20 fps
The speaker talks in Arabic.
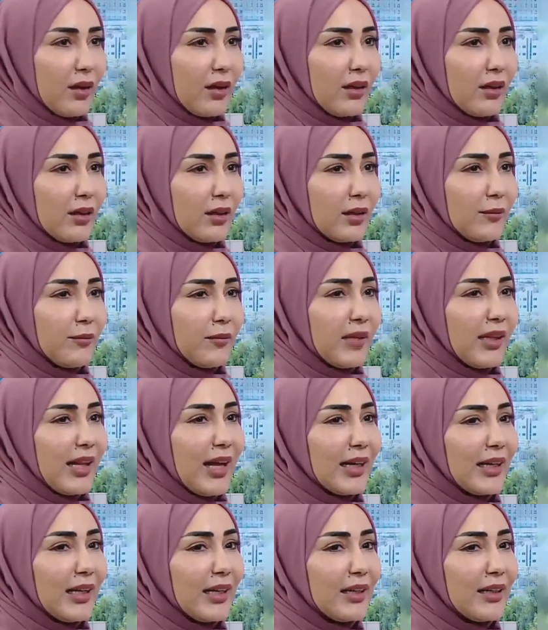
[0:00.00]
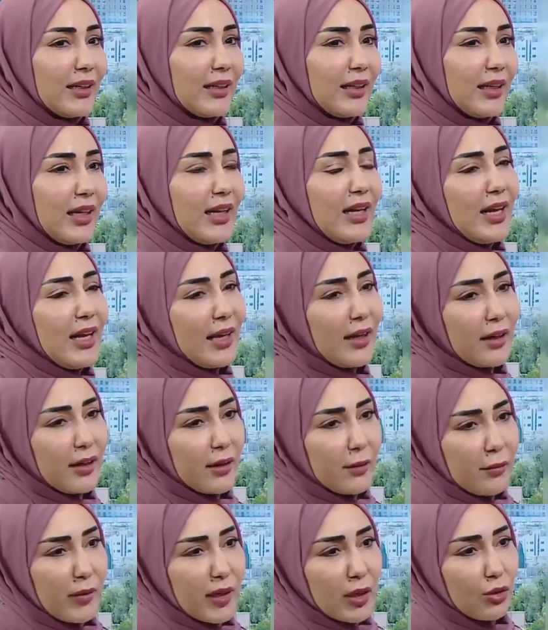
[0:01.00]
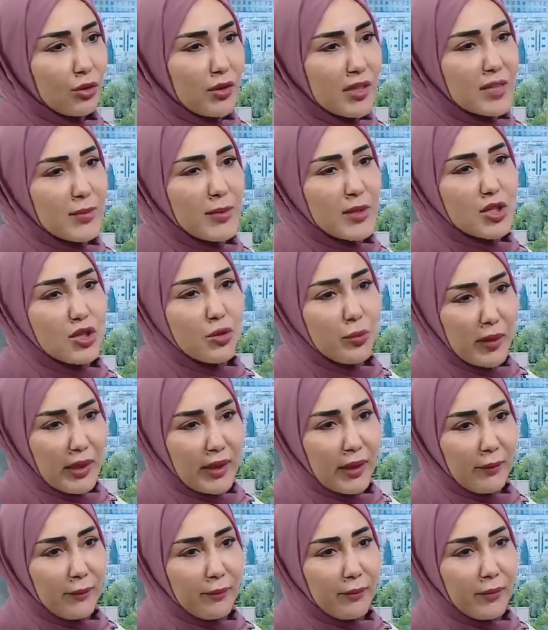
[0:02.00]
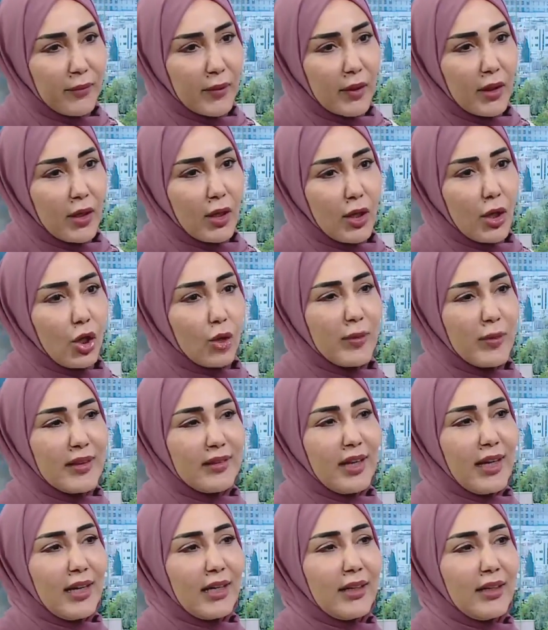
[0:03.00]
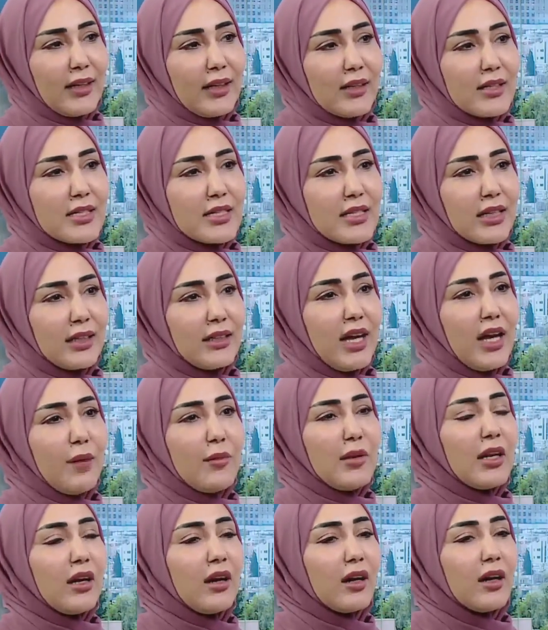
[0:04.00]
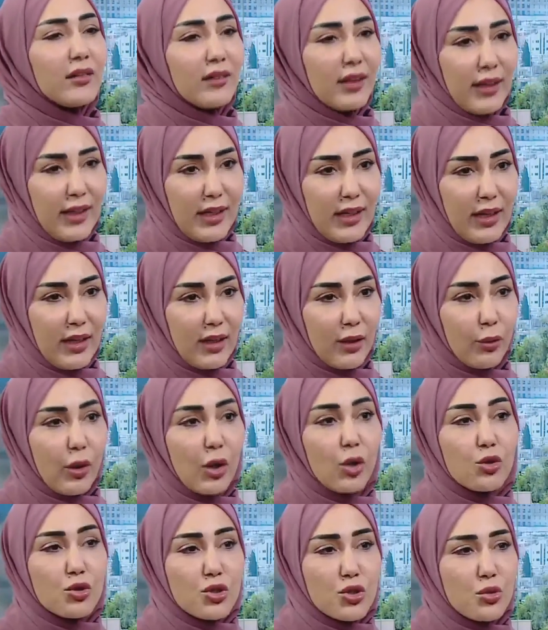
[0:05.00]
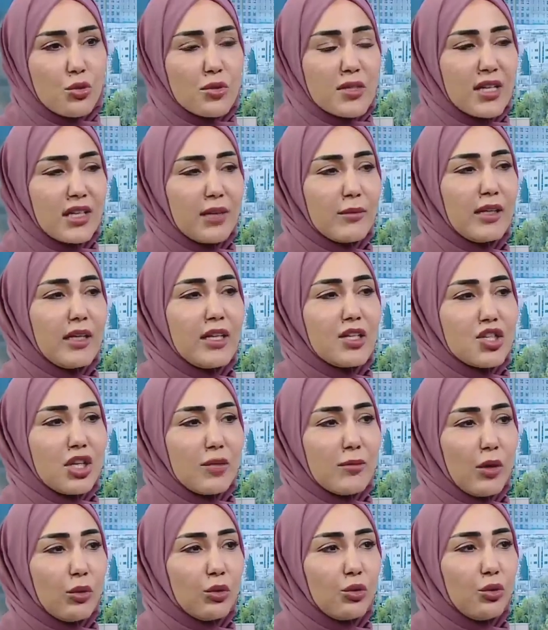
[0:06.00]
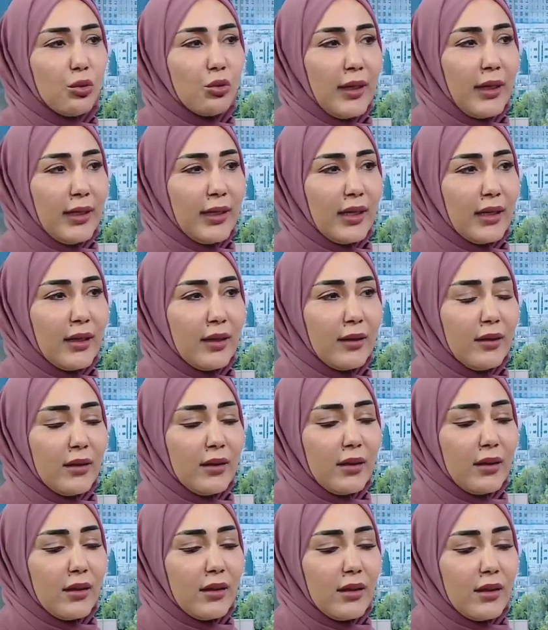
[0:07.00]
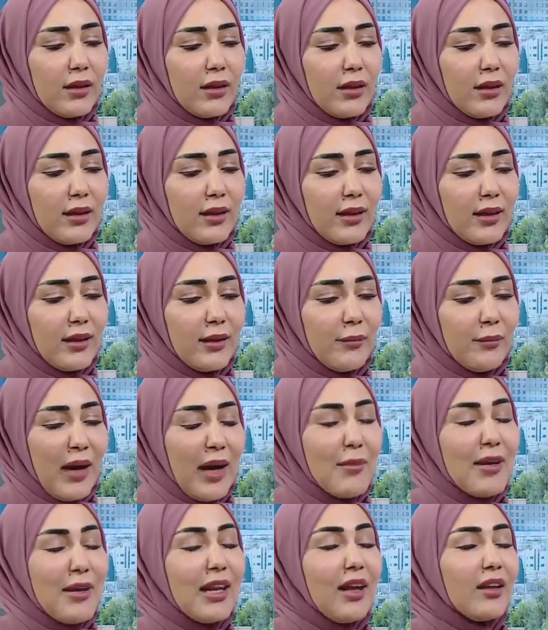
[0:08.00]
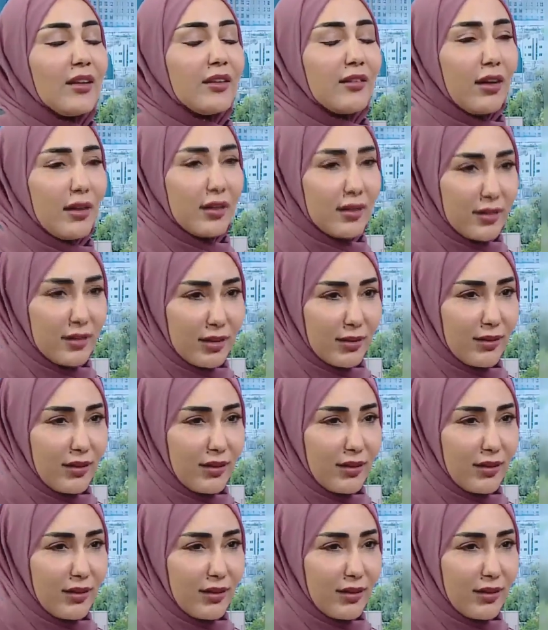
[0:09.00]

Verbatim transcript: آه، لكن لها برضه نسبه سميه وبالتالي الاستخدام الخاطئ لها وخصوصا لما يجي الموضوع ل عمل خلطات